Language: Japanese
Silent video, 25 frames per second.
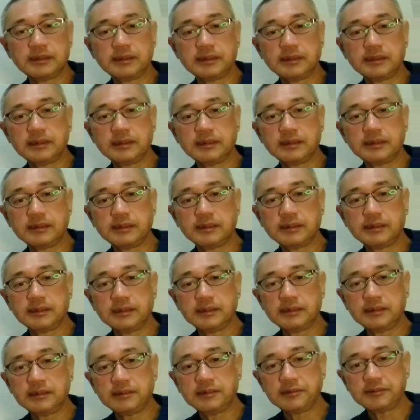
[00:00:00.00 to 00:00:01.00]
ばい。
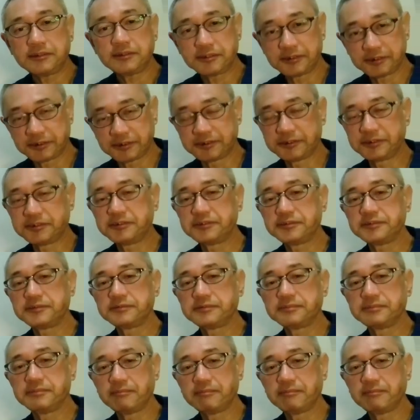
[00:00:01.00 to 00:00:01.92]
うん。